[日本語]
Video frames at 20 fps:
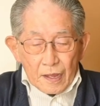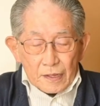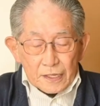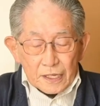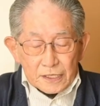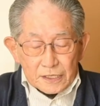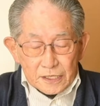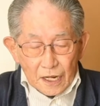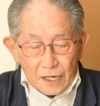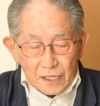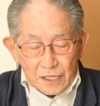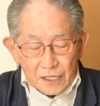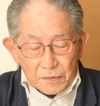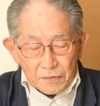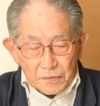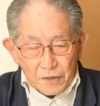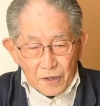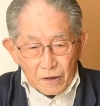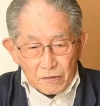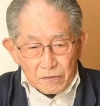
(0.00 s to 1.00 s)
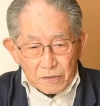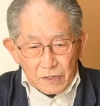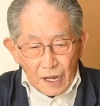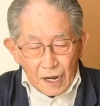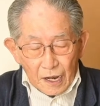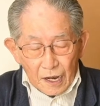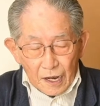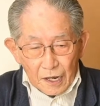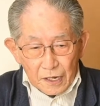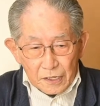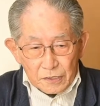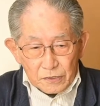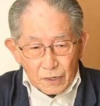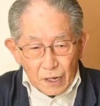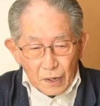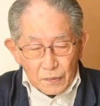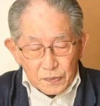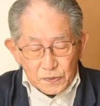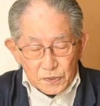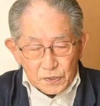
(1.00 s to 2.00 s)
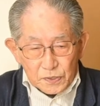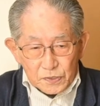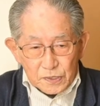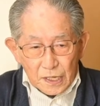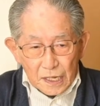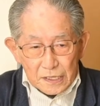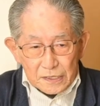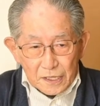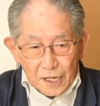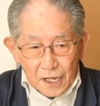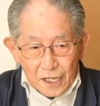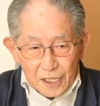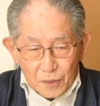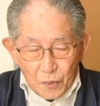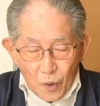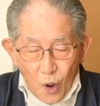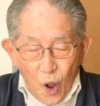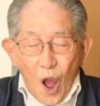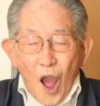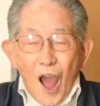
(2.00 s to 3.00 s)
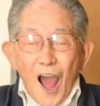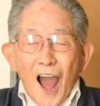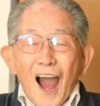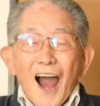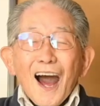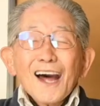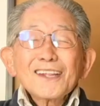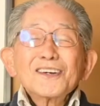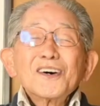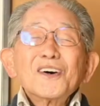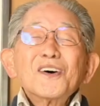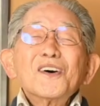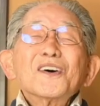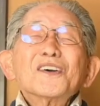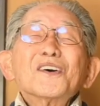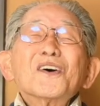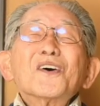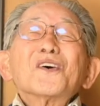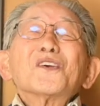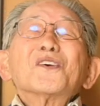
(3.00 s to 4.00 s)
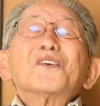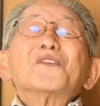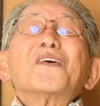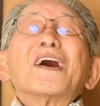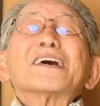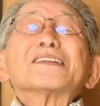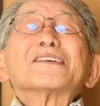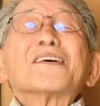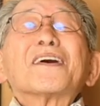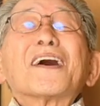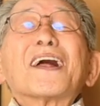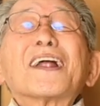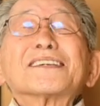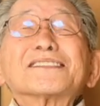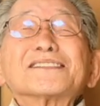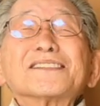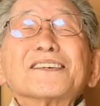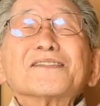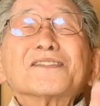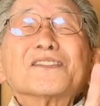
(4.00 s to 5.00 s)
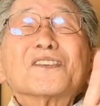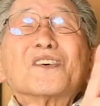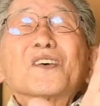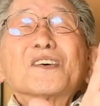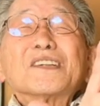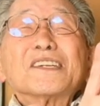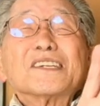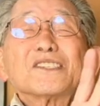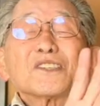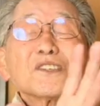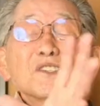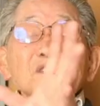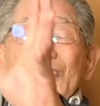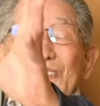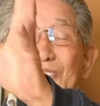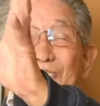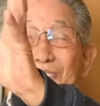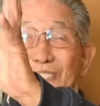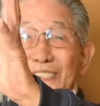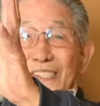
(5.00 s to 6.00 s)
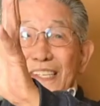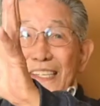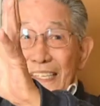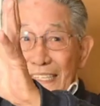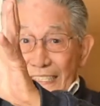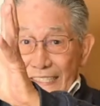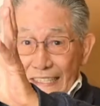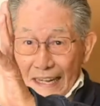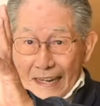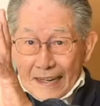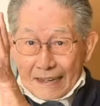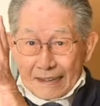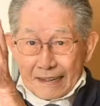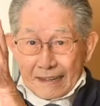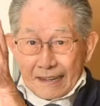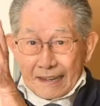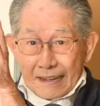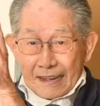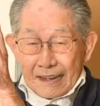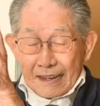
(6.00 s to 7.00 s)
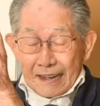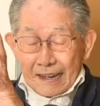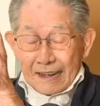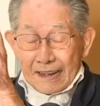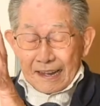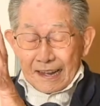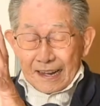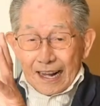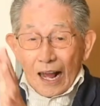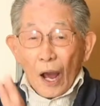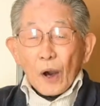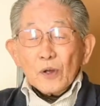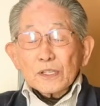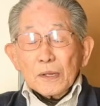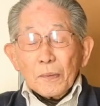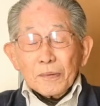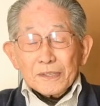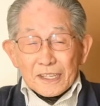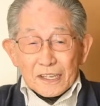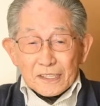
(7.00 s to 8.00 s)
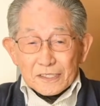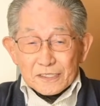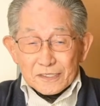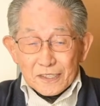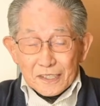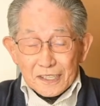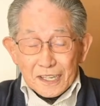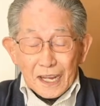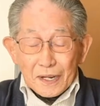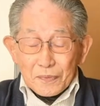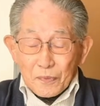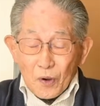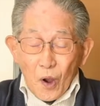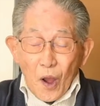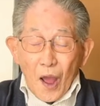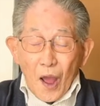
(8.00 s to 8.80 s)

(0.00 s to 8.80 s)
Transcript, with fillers: ですから気味悪がられるのが普通なんだけども、夜窓ガラスの向こうでちょこちょこっと出てきて蛾を食べたりするのはいかにも